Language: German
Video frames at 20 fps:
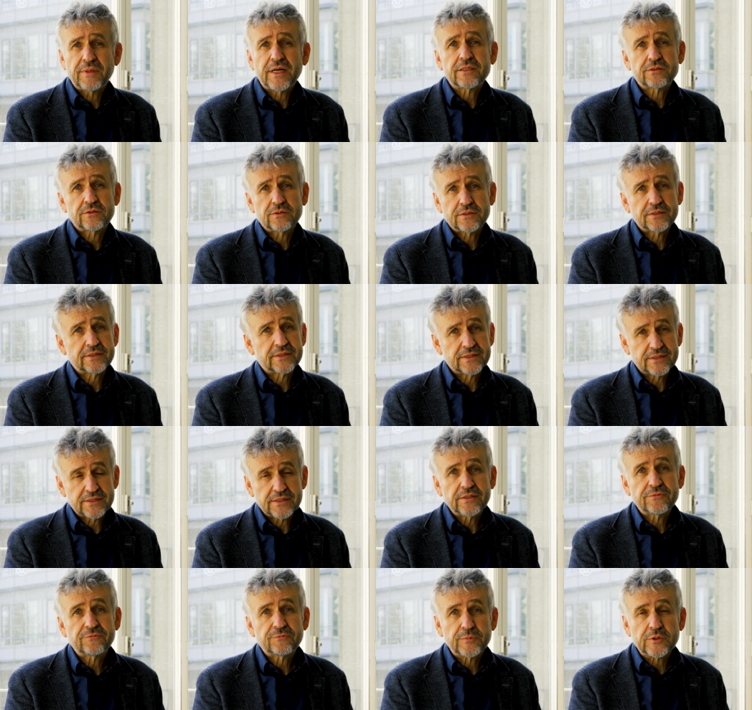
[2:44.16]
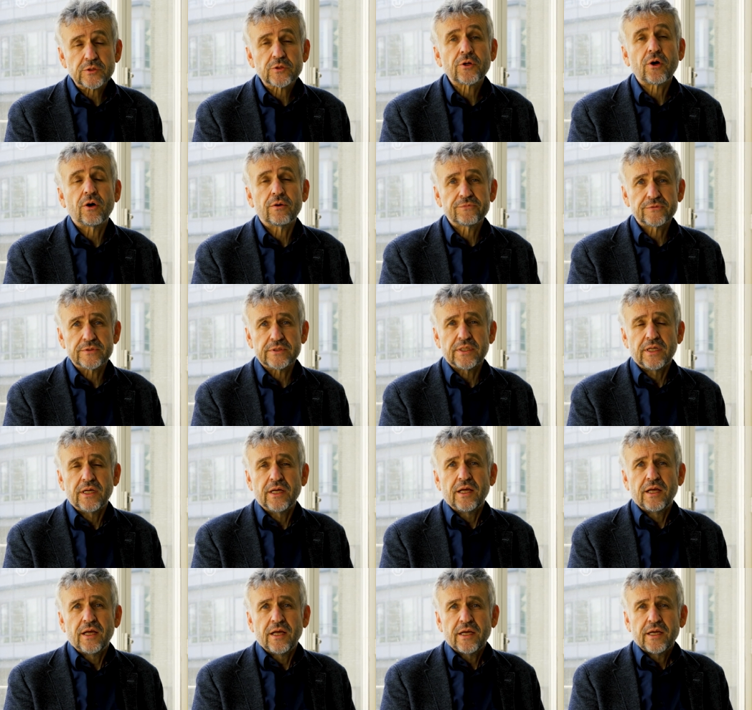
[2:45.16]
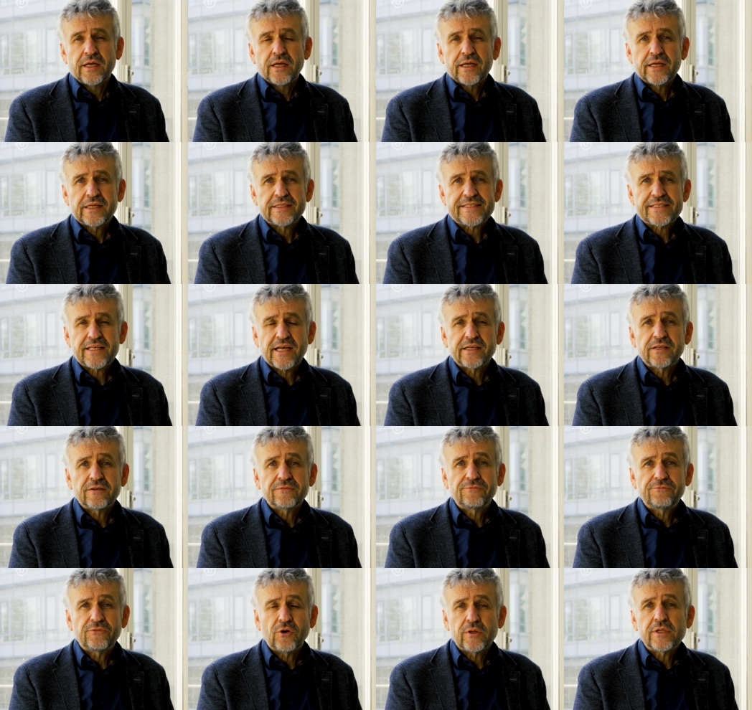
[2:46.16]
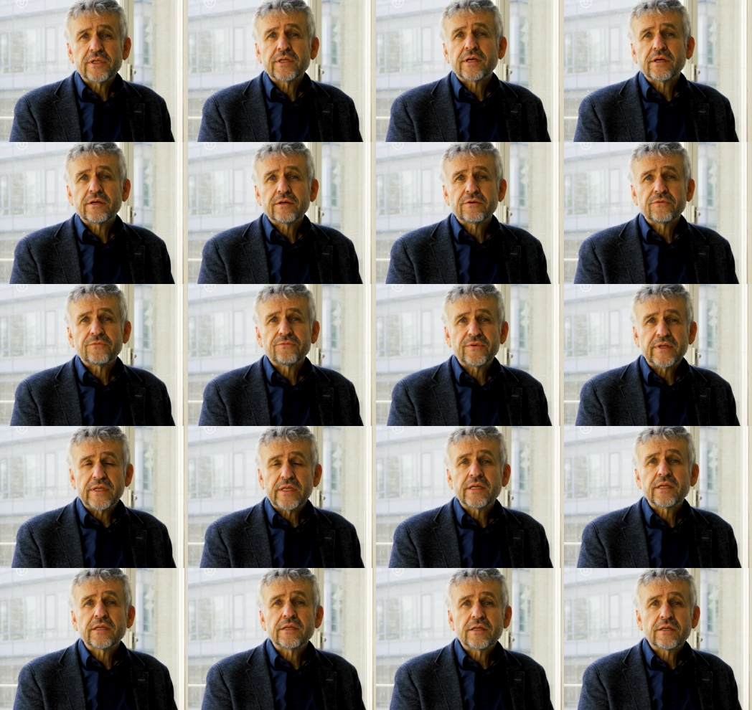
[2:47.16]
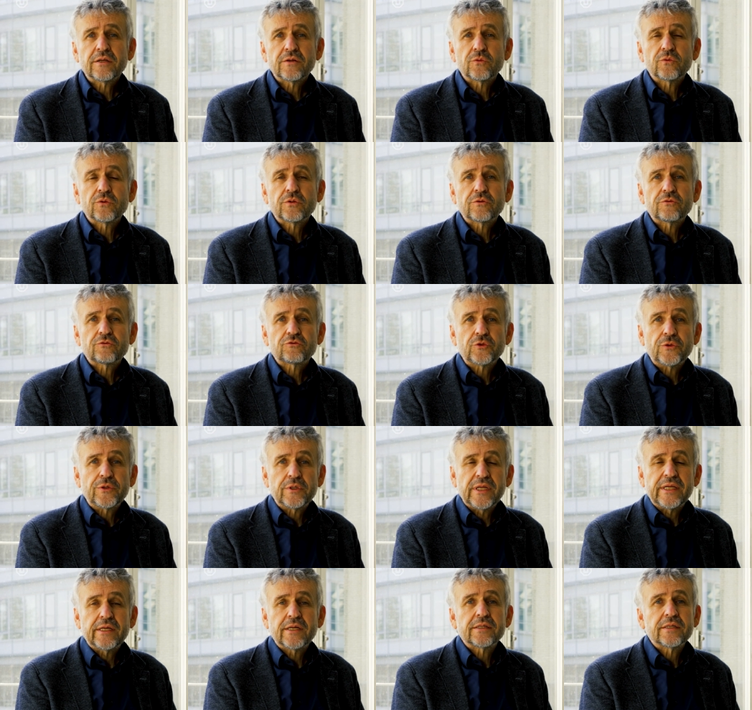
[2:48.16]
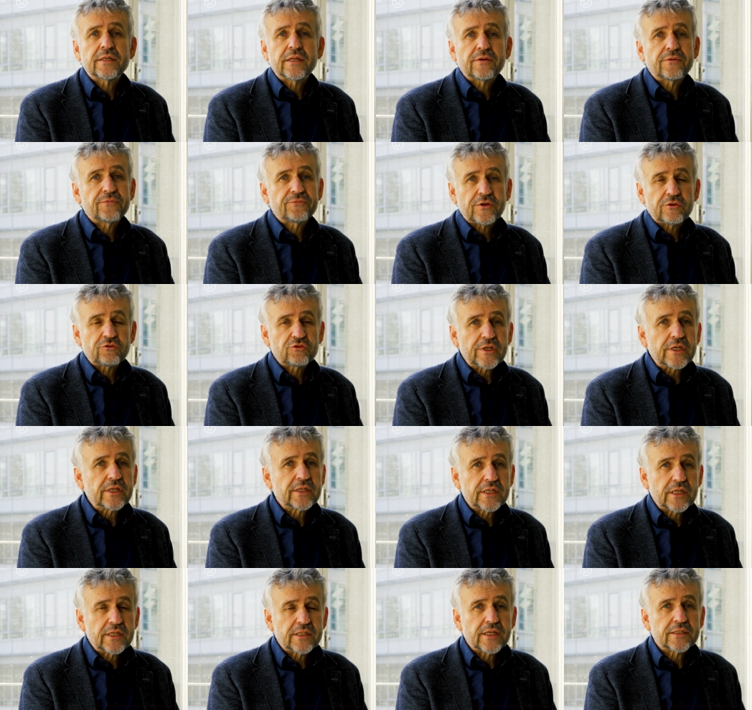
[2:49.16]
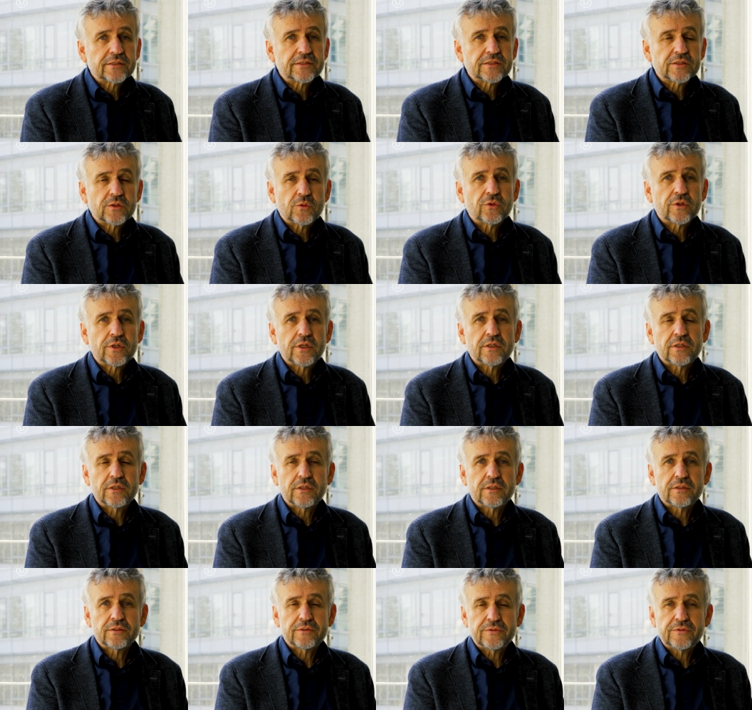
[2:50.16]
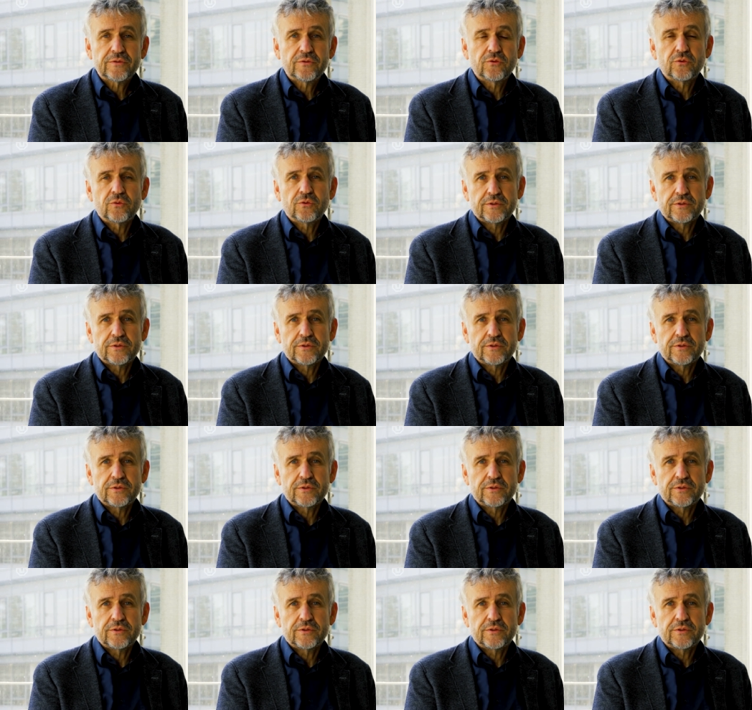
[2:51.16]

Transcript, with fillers: macht uns tief betroffen. In seiner Folge fliehen nun Studierende verschiedener Nationen zu